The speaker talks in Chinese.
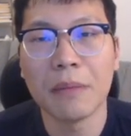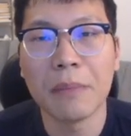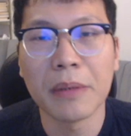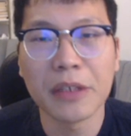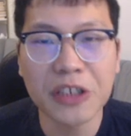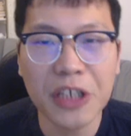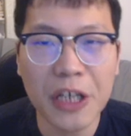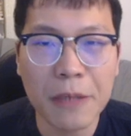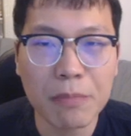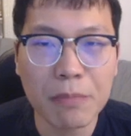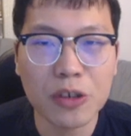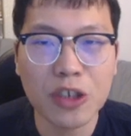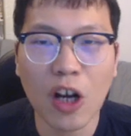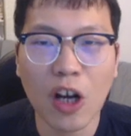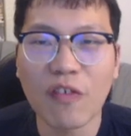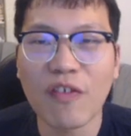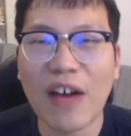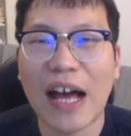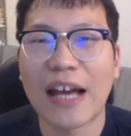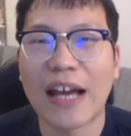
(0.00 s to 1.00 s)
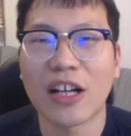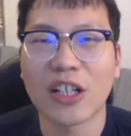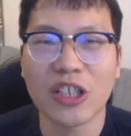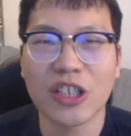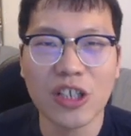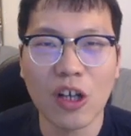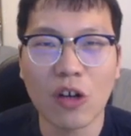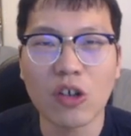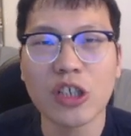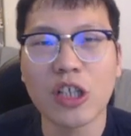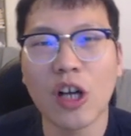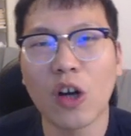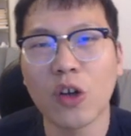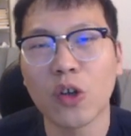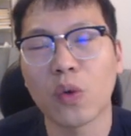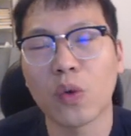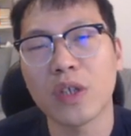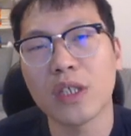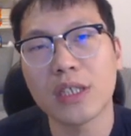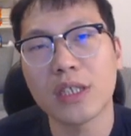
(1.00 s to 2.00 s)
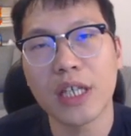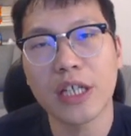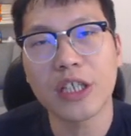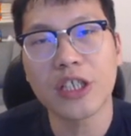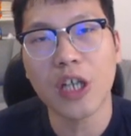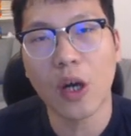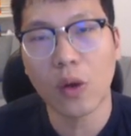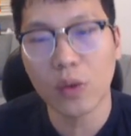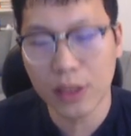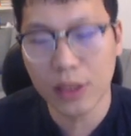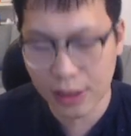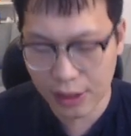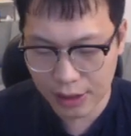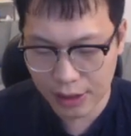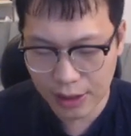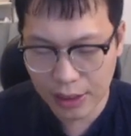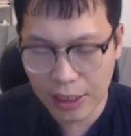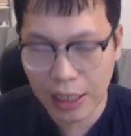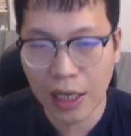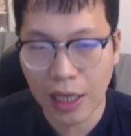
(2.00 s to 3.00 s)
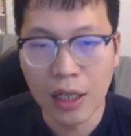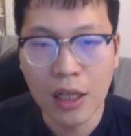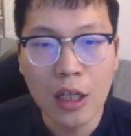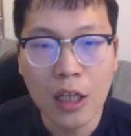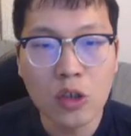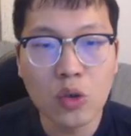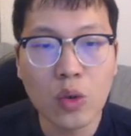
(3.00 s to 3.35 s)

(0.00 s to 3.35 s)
那么这步招法呀，稍稍有一些着急啊。